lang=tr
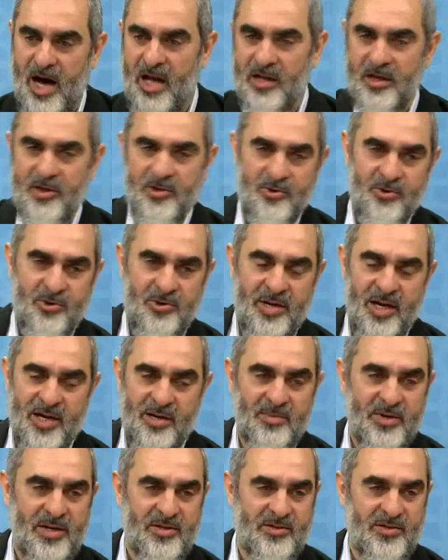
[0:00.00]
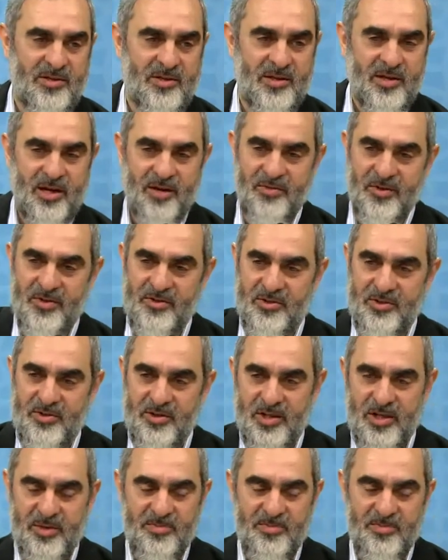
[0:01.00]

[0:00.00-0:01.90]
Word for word: alın şu terbiyesizin kafasını,